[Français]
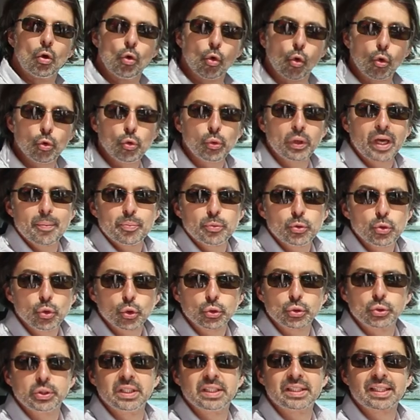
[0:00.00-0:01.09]
Le Renault Capture
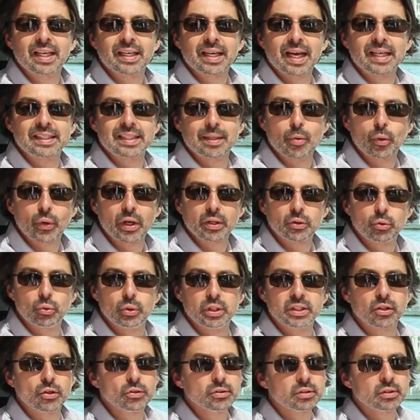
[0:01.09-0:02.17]
se distingue avec sa banquette
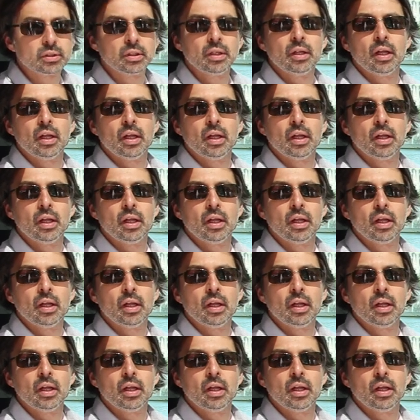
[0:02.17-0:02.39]
coulissante,